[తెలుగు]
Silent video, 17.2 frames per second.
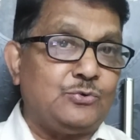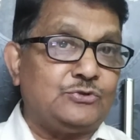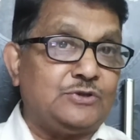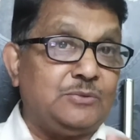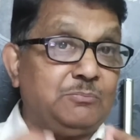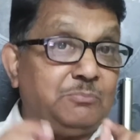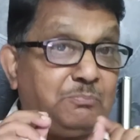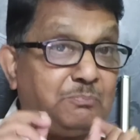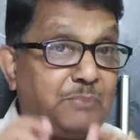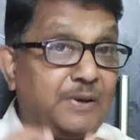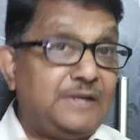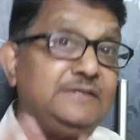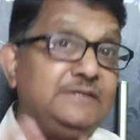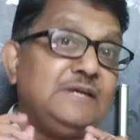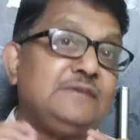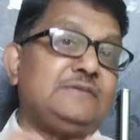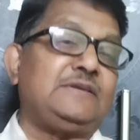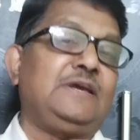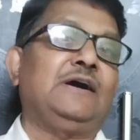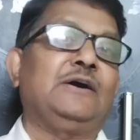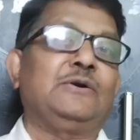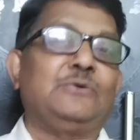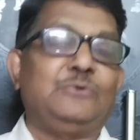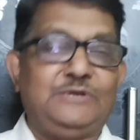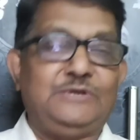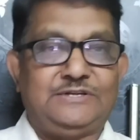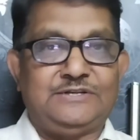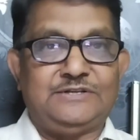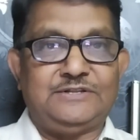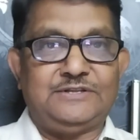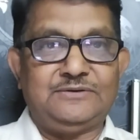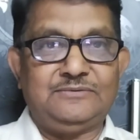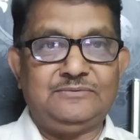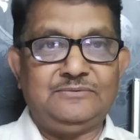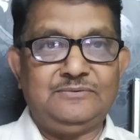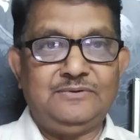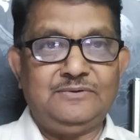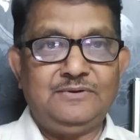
కోసం పనిచేసే హక్కునిచ్చింది